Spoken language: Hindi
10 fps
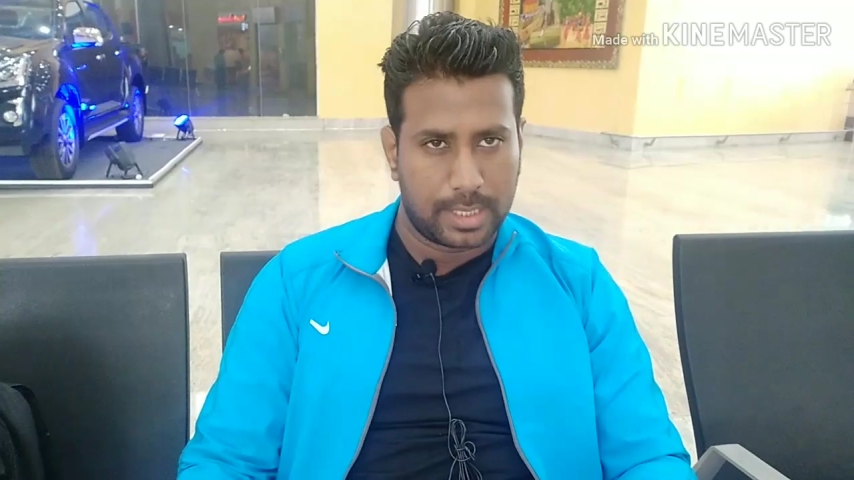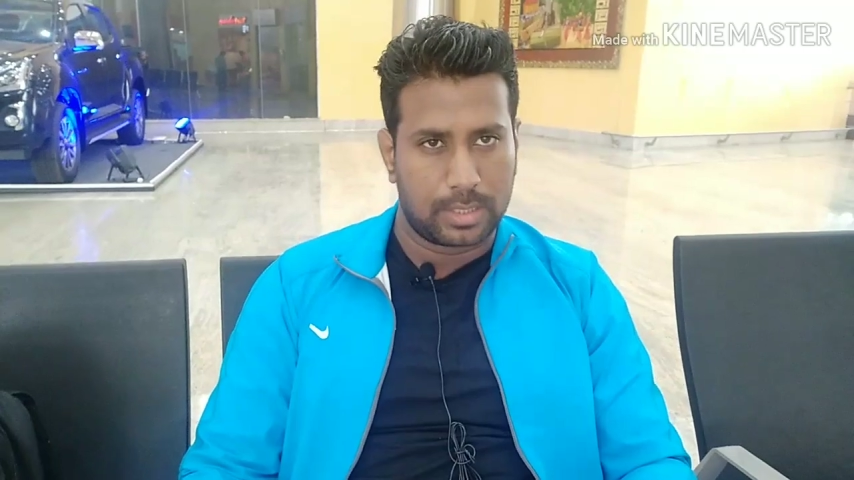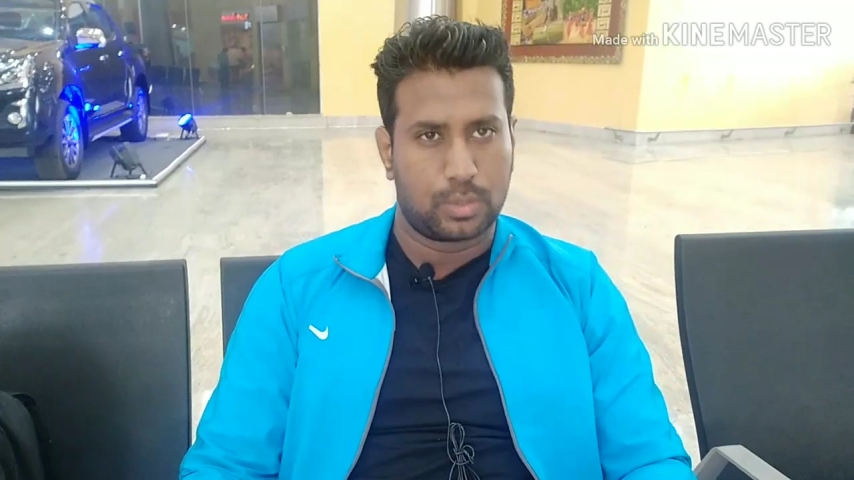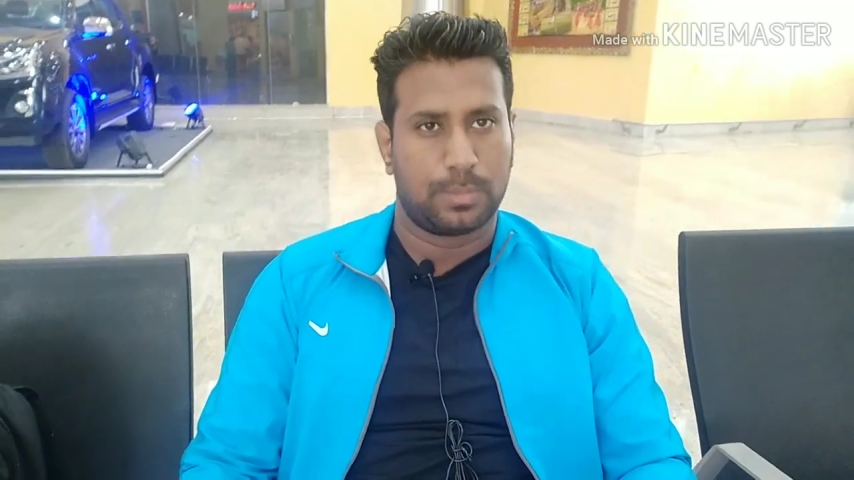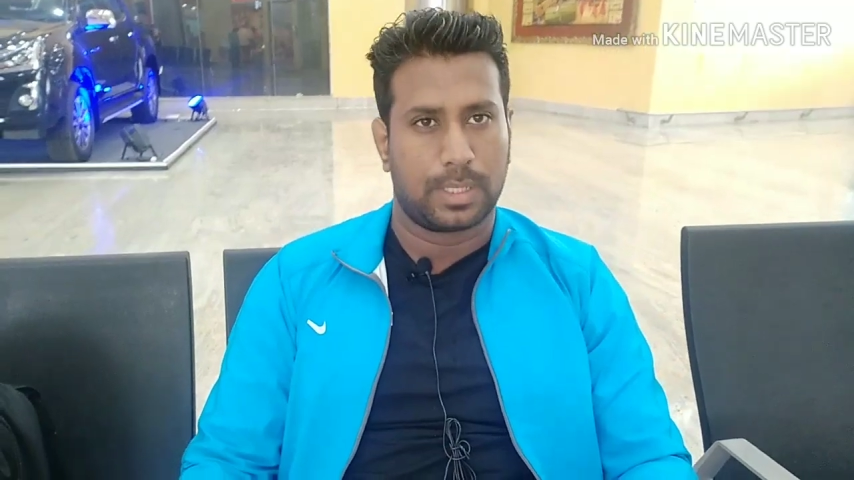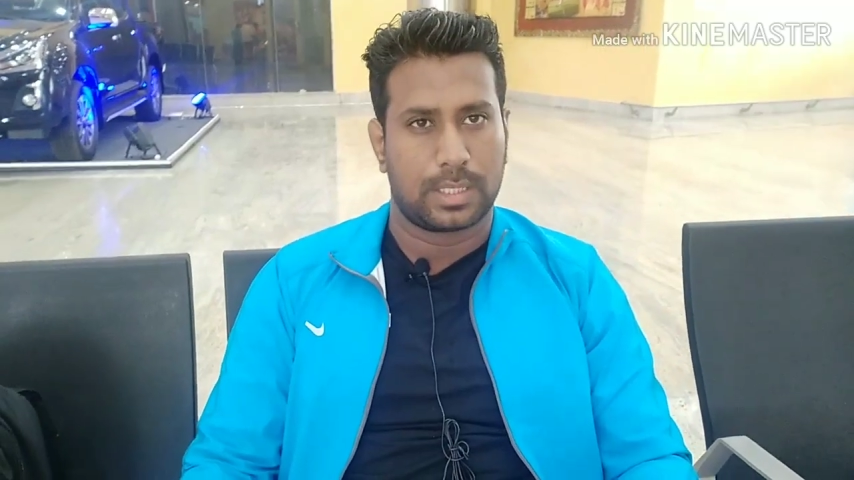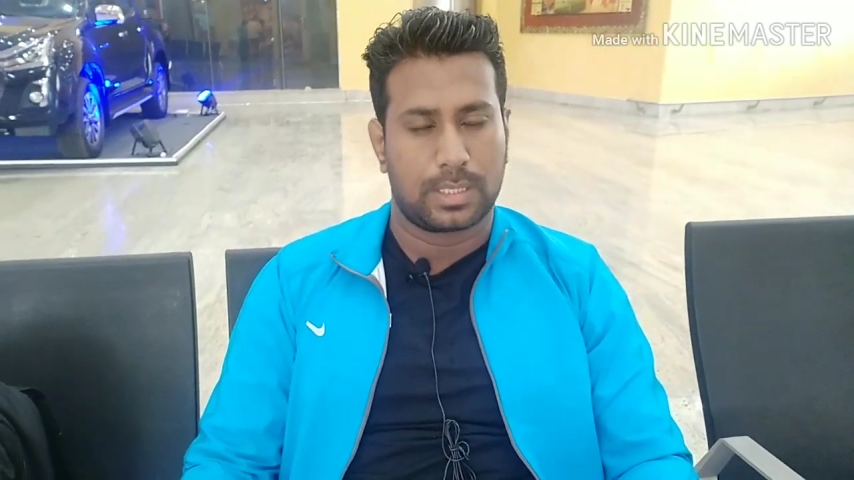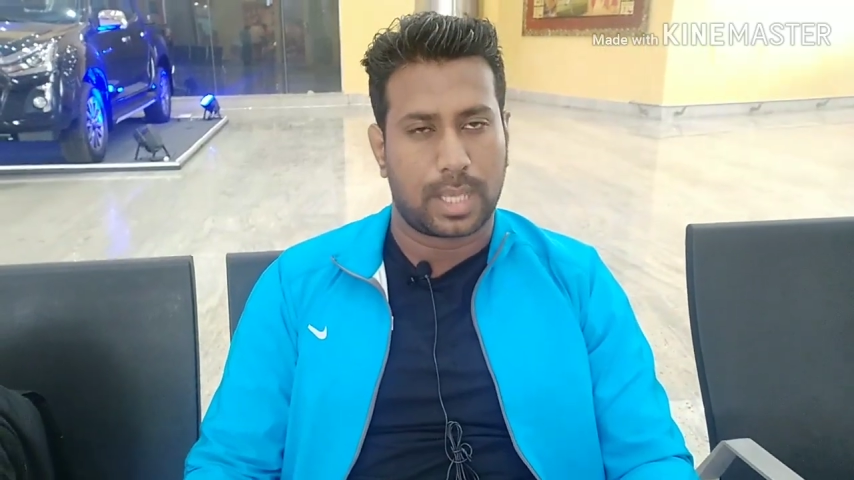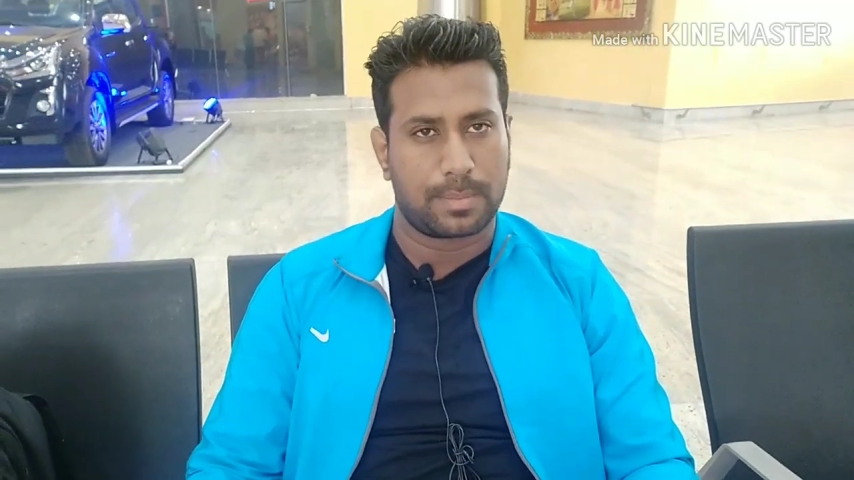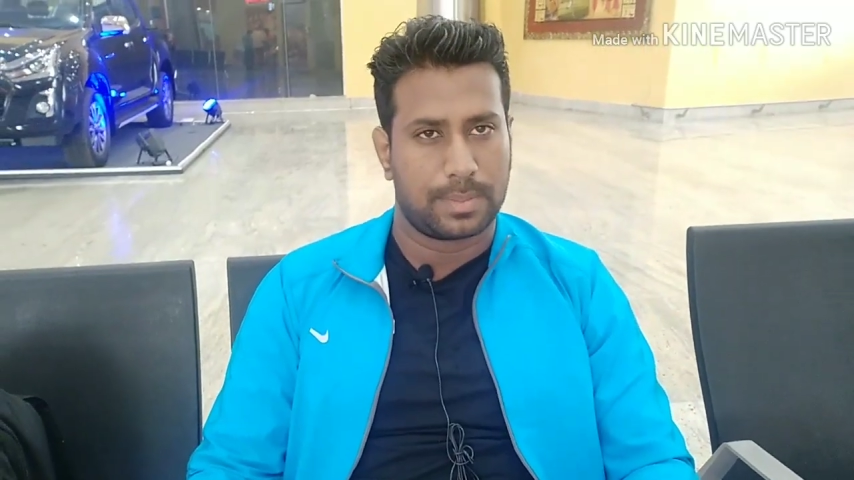किया था सुबह के
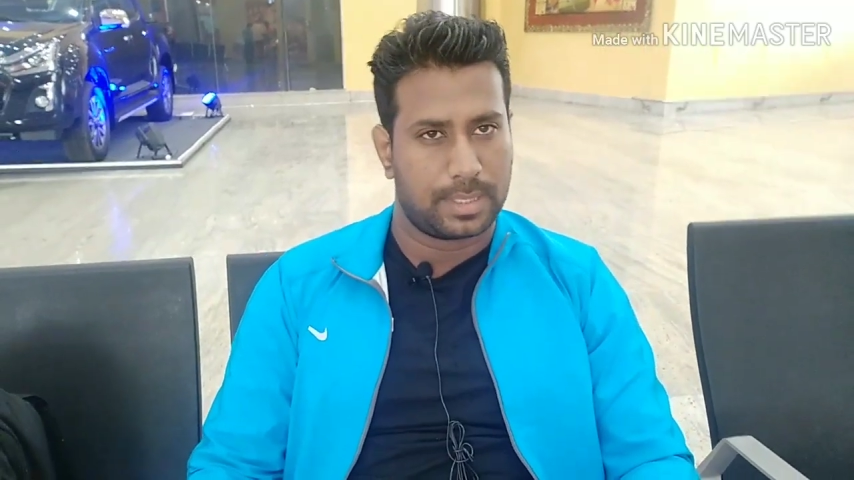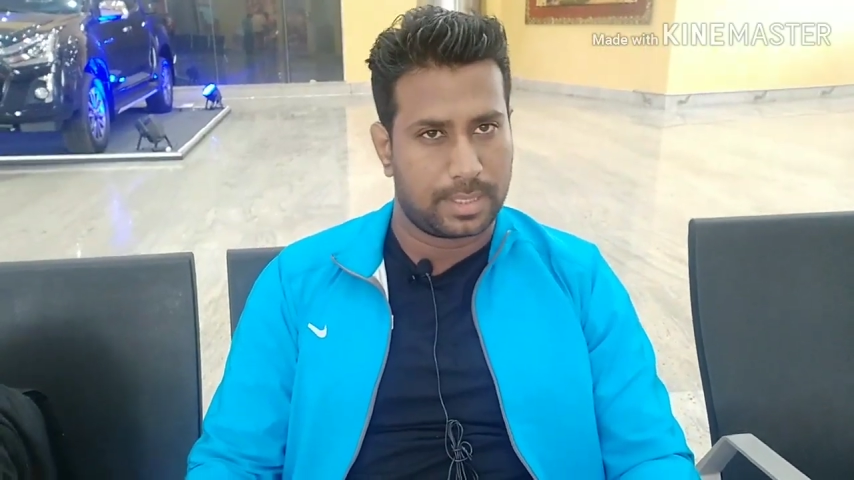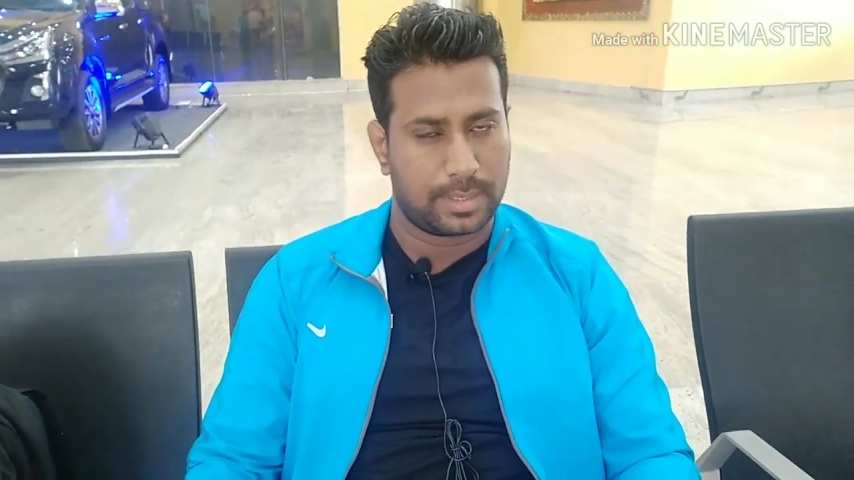चार बज रहे